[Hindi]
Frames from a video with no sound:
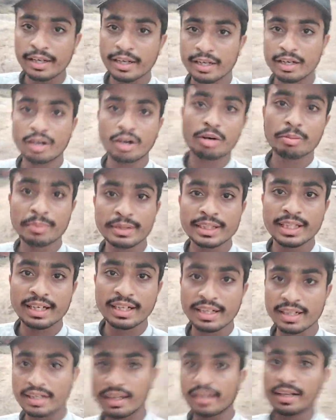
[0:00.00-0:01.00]
ग्राउंड में जा
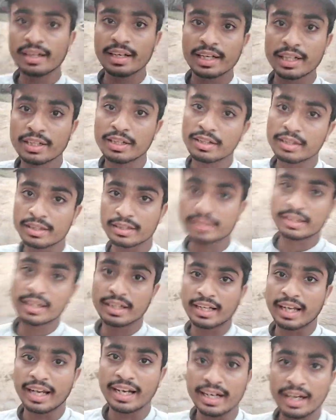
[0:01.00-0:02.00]
रनिंग करना
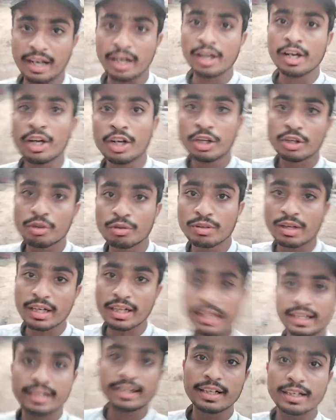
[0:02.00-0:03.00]
क्रिकेट खेलना क्योंकि
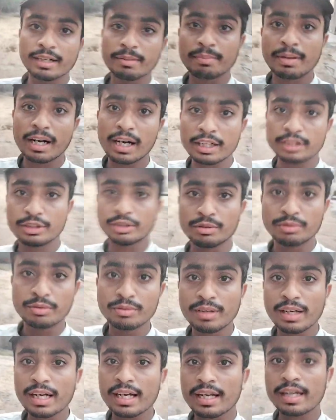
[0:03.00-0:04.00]
क्रिकेट हमारा
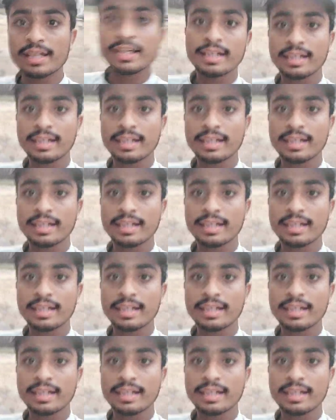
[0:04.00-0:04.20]
जुनून है